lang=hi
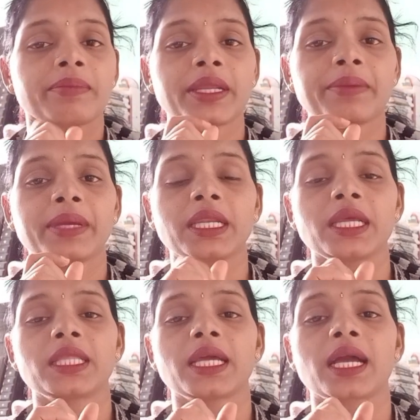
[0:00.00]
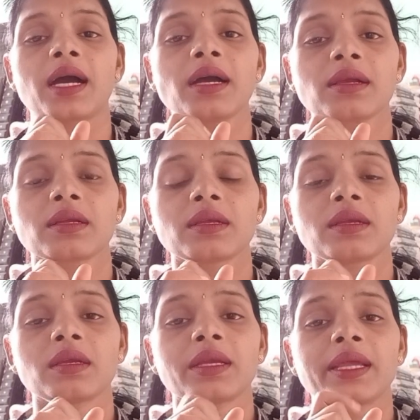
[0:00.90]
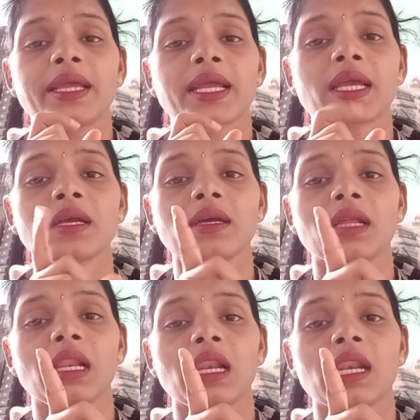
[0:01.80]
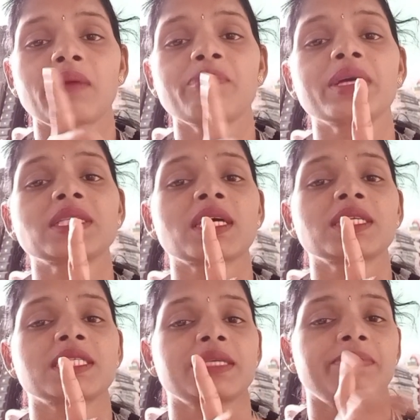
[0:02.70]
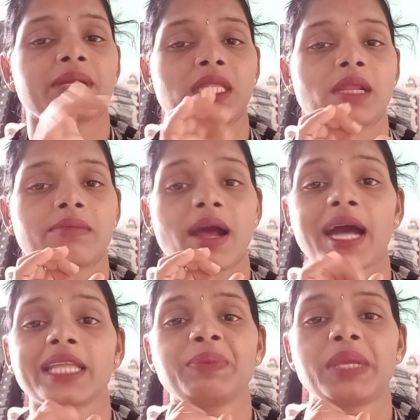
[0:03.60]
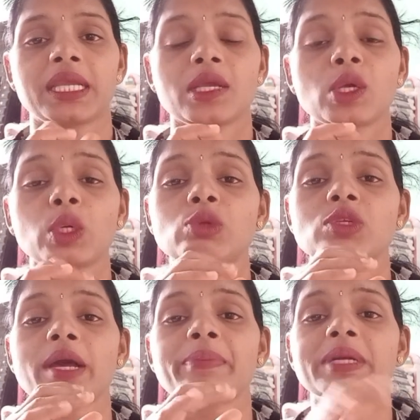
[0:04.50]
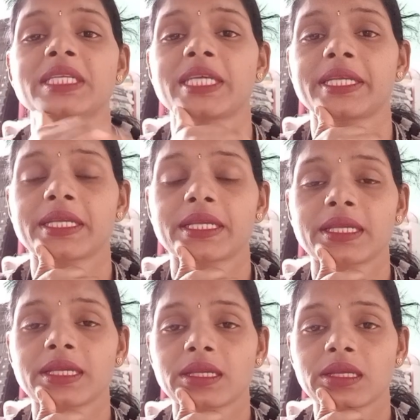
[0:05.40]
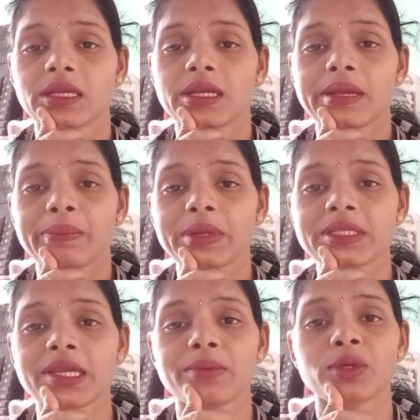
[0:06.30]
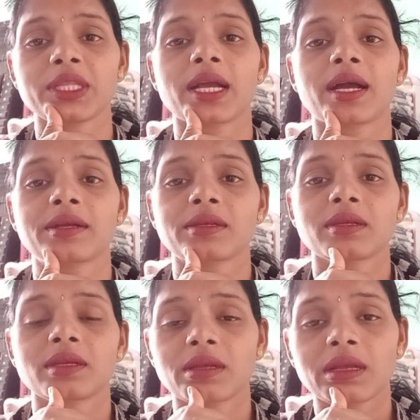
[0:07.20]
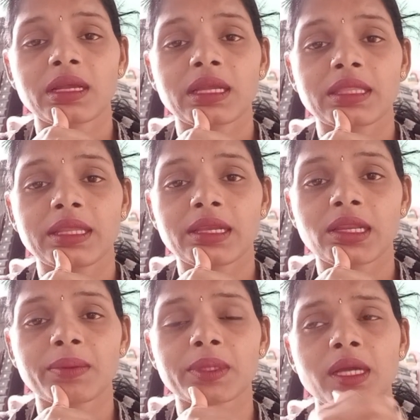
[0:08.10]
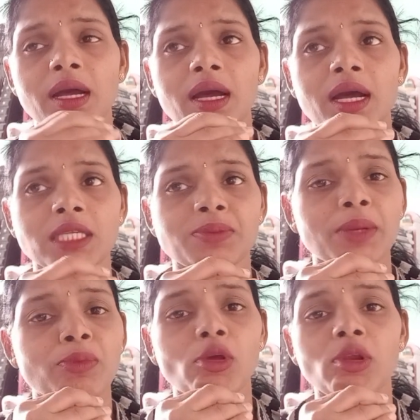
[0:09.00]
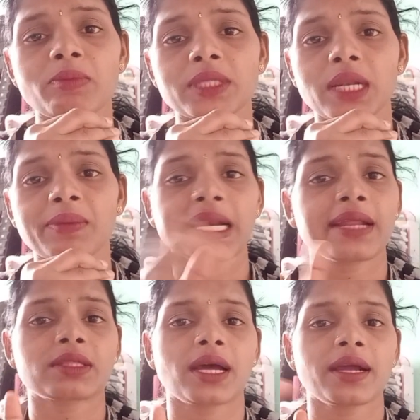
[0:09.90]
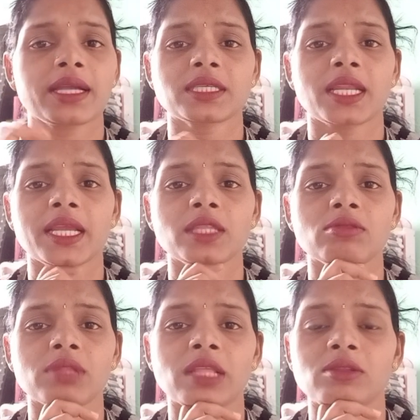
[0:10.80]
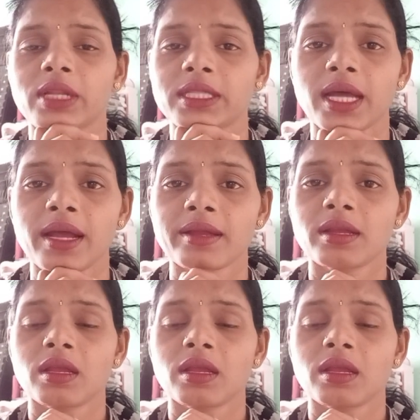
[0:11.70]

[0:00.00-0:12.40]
मेरी बहन ने देखा एक लंबा सा जैसे मतलब आदमी उसका परछाई परछाई वो देखा देखने के बाद आसमान फुल मतलब क्लियर था ऐसा नहीं कि धुंधला धुंधला था